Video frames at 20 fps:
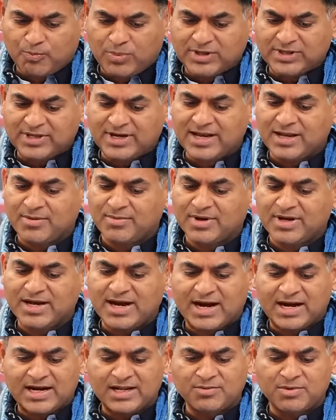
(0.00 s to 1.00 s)
बदले में
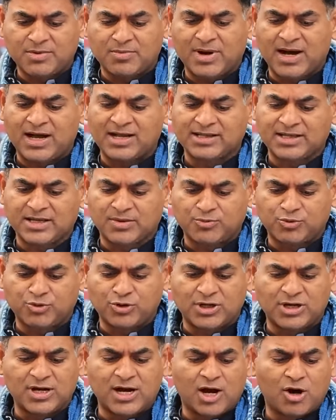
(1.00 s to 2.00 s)
गाड़ी में बांध के
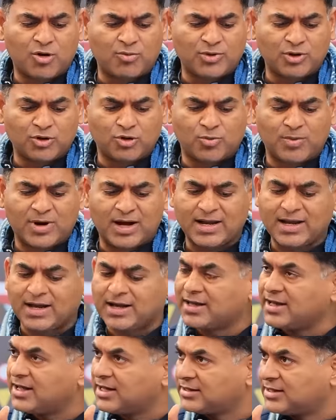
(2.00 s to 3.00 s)
पूरे गांव में घुमाया
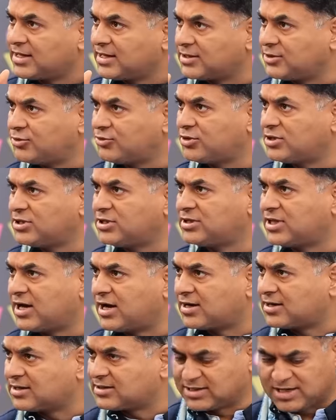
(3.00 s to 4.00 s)
गया ताकि उनकी
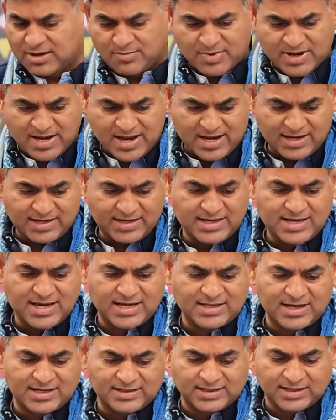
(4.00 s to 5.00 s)
ताकत का बयान किया
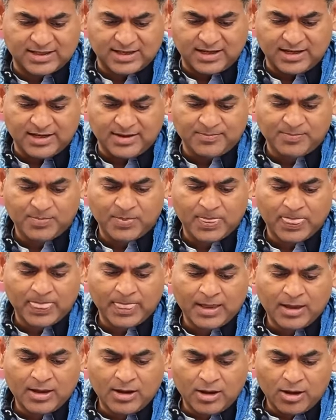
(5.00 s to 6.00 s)
जा सके
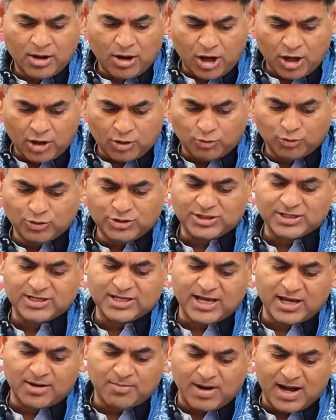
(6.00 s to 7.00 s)
और
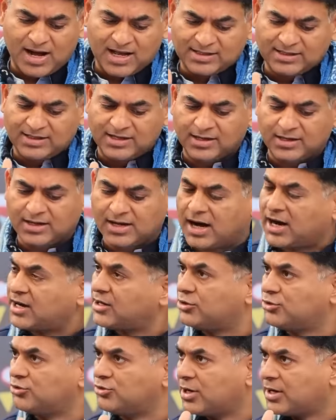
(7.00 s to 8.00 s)
उसके बाद ये
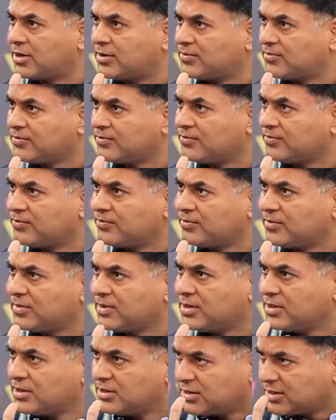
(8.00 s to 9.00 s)
कांड हुआ
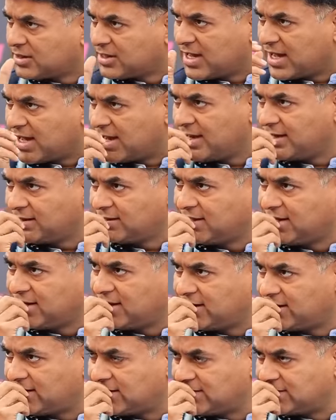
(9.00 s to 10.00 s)
क्या है
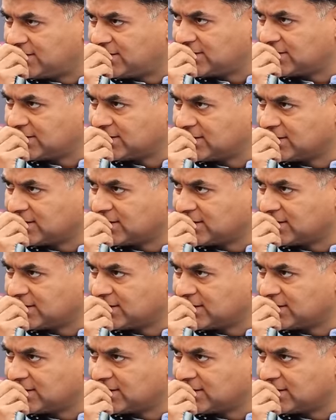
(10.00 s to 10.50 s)
दिलेरगंज